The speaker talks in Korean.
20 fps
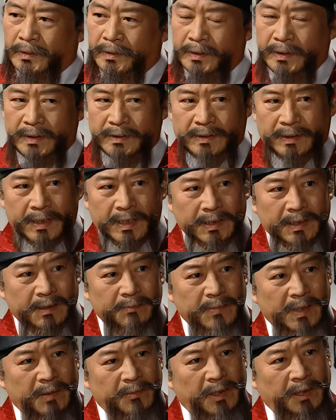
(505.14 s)
허나
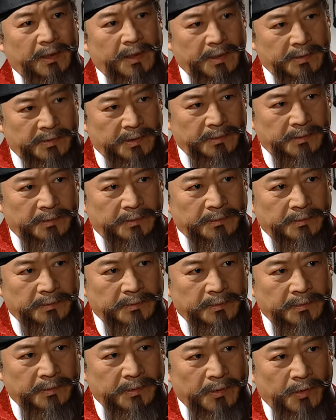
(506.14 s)
상감마마께서는
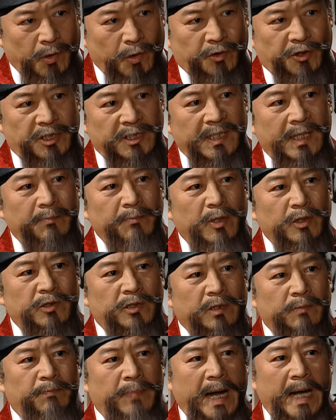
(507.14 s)
혹
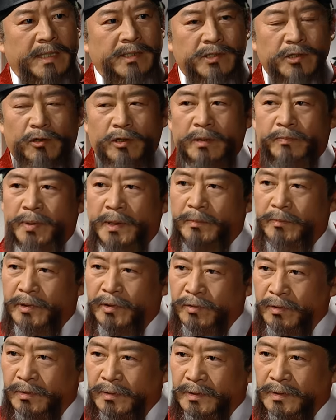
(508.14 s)
지난번처럼 반정을
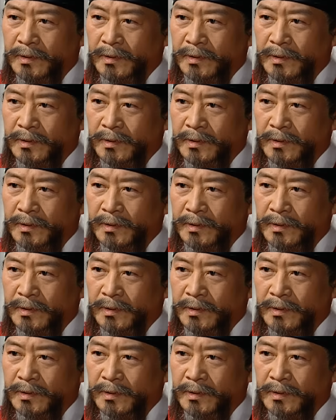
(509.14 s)
빌미로